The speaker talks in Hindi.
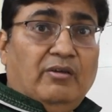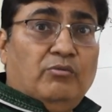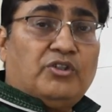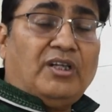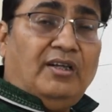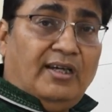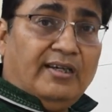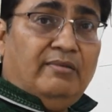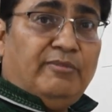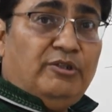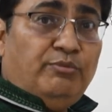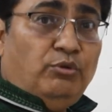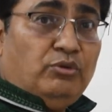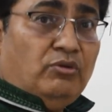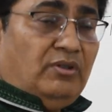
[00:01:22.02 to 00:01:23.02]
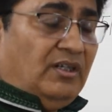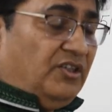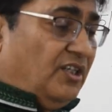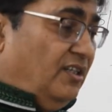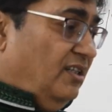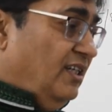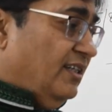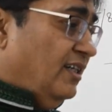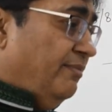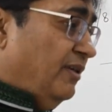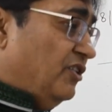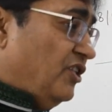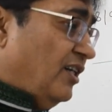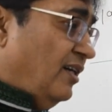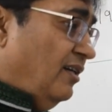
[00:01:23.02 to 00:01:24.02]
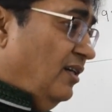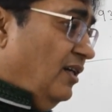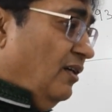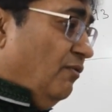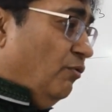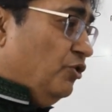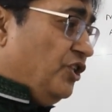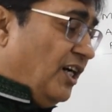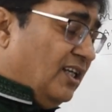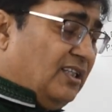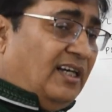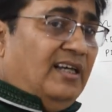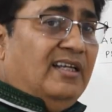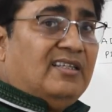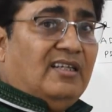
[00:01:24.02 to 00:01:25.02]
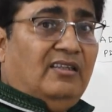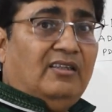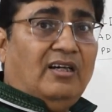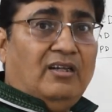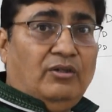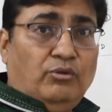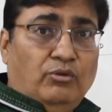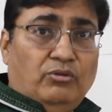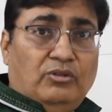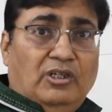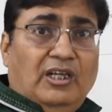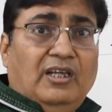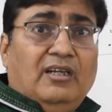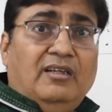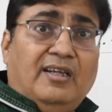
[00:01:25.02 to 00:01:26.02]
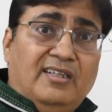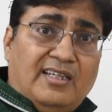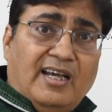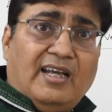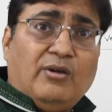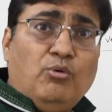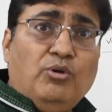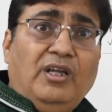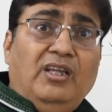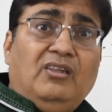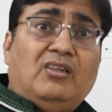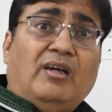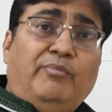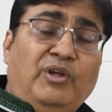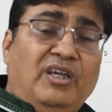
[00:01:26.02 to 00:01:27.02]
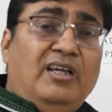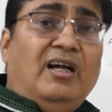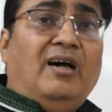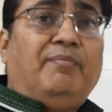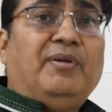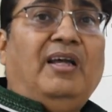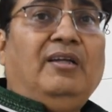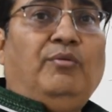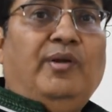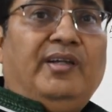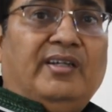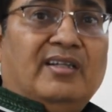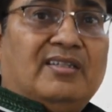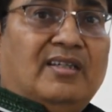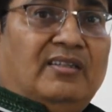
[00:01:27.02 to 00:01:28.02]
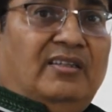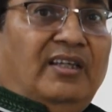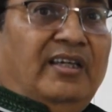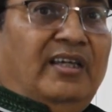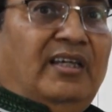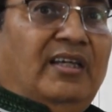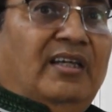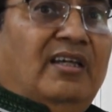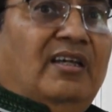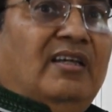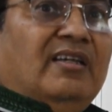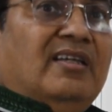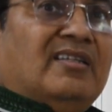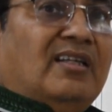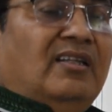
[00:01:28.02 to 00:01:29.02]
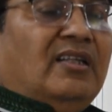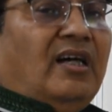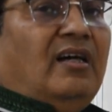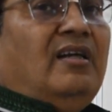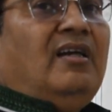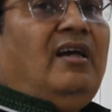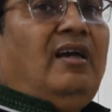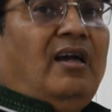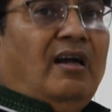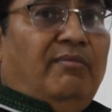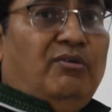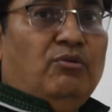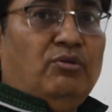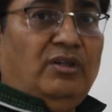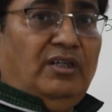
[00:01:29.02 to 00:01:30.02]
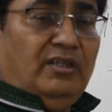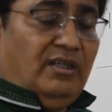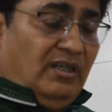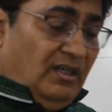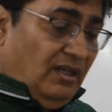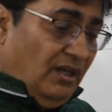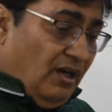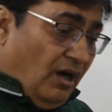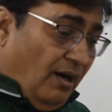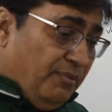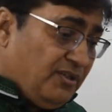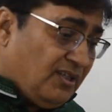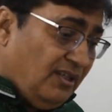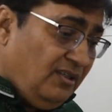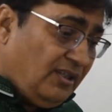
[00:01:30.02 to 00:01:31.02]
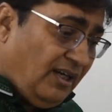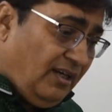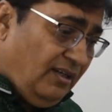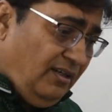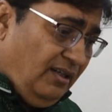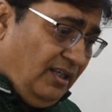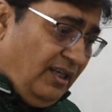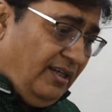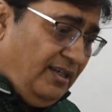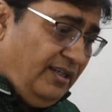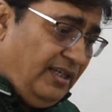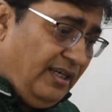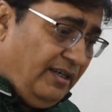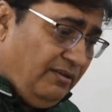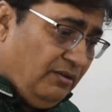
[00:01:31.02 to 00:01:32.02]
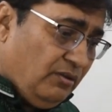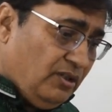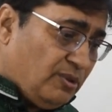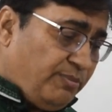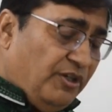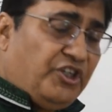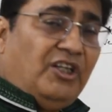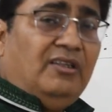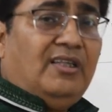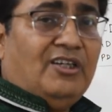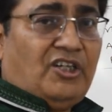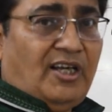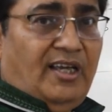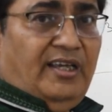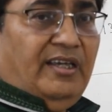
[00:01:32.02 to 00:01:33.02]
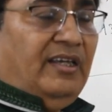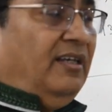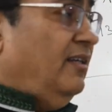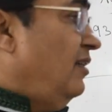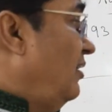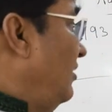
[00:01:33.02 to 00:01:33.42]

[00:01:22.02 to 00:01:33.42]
उसका लग्न मजबूत होना चाहिए कि बच्चा वो चाहता है संतान को डिज़ायर होगी तभी आप कैलकुलेट कर सकते हैं कि संतान कब होगी अब संतान के लिए स्पेशल दशाएं हैं